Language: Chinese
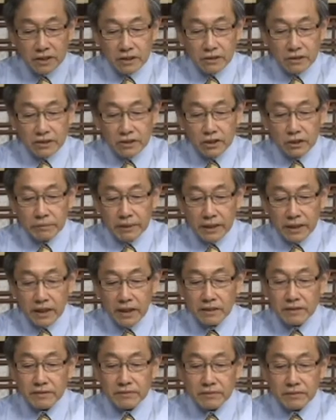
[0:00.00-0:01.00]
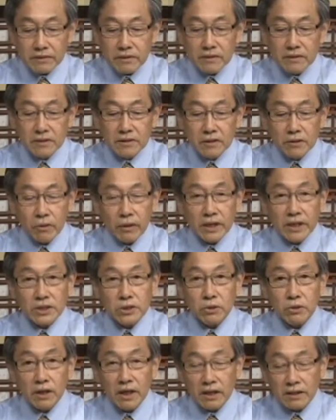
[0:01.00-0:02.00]
各位弟兄平安，欢迎
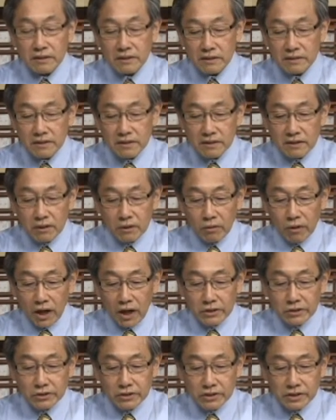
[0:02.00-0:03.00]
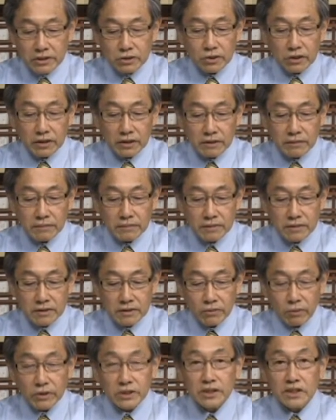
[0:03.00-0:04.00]
收看《话语之泉》，
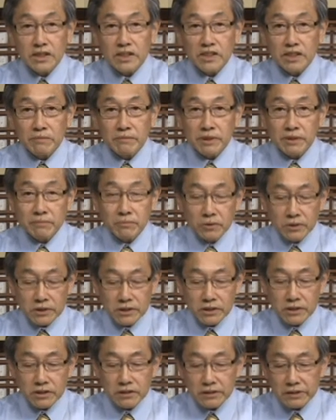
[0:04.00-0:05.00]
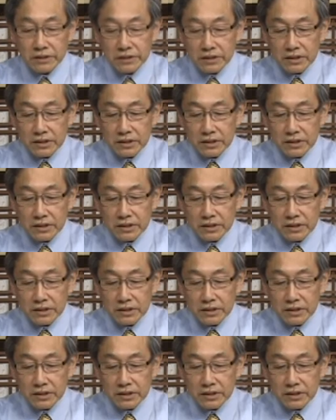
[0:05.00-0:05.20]
我是郑哲民牧师。